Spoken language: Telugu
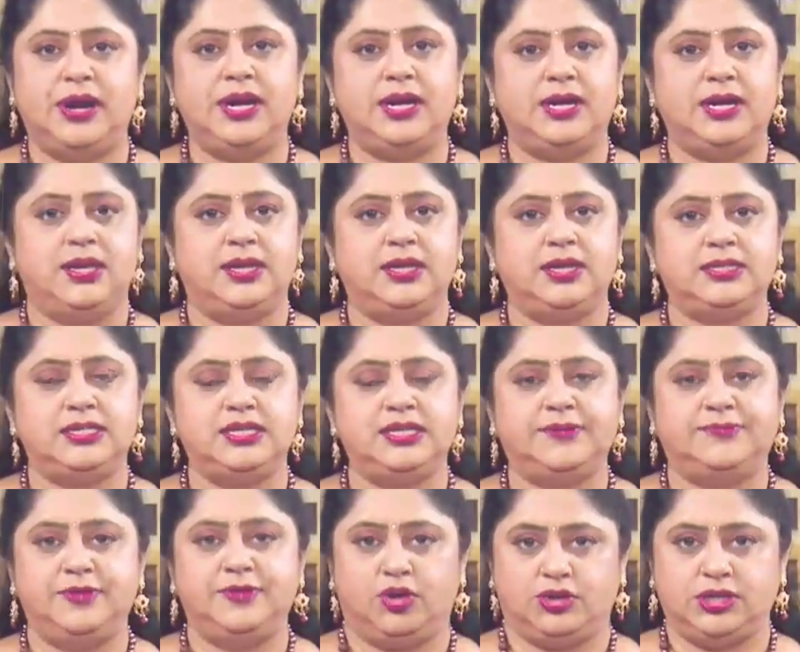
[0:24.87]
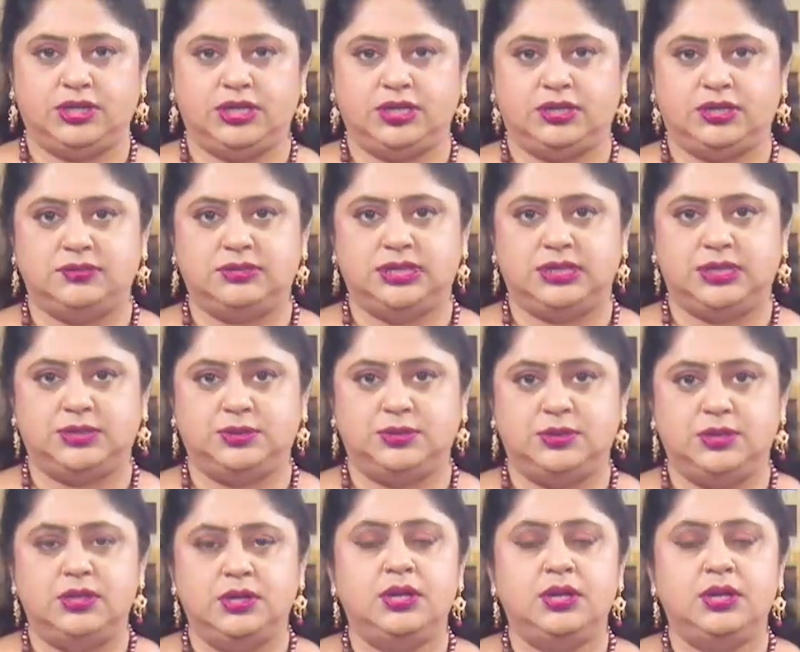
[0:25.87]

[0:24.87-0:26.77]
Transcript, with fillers: అండ్ చీఫ్ డాక్టర్గా ఉన్నారు